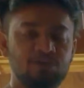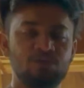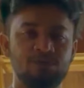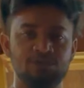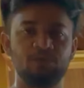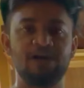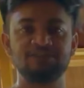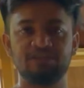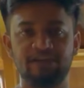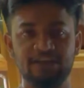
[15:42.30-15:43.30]
see you, see you
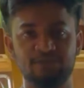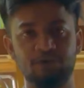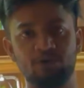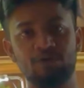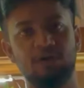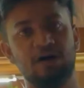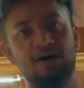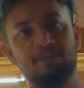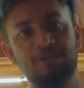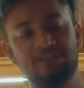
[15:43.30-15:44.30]
guys in the next video.
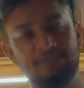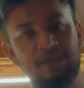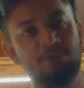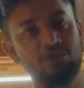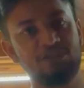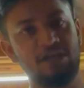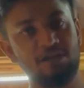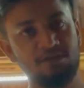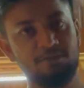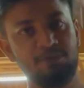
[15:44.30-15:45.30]
Uh, please subscribe to this
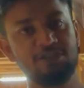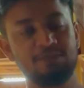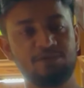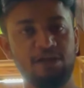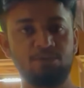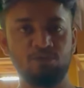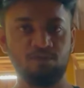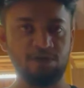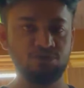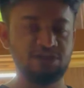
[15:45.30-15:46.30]
channel. Please subscribe
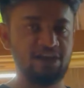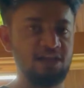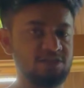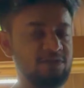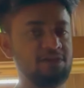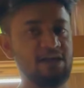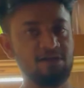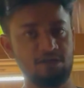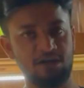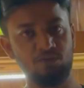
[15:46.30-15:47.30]
to Varun's channel as well.
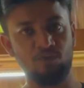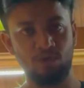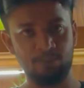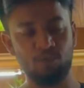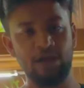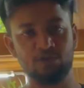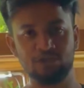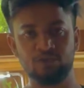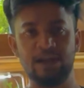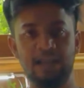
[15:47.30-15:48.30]
That uh, वो आपको
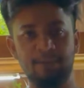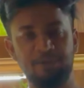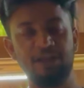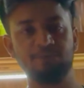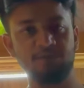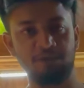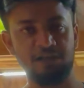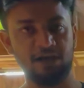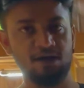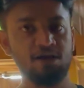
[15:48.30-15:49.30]
Aqua Square Lab के नाम से
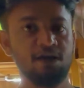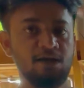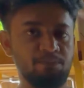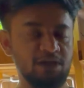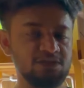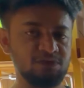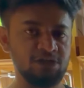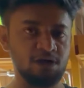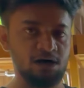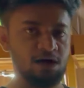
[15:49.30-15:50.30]
मिल जाएगा Please
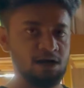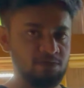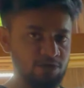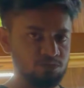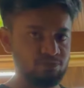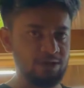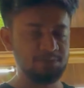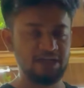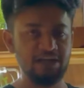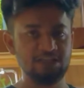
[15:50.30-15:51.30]
visit uh, Varun's
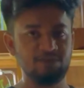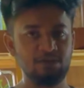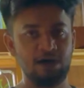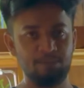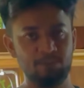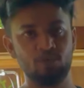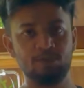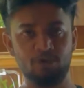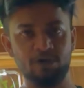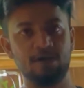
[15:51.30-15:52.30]
website as well. वहाँ पे
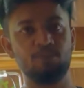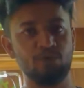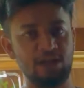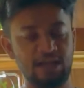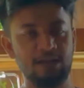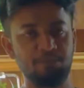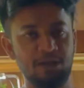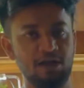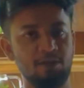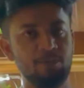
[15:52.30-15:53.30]
आपको ये product का पूरा lineup
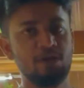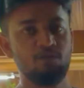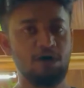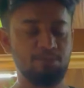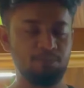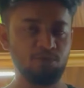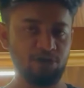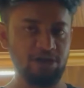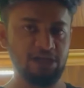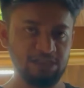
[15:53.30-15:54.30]
मिलेगा वहाँ पे आप
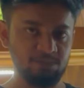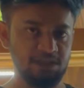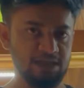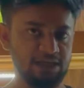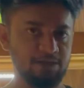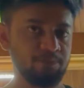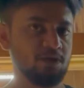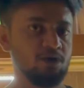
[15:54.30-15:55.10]
पूरी details मिल जाएंगी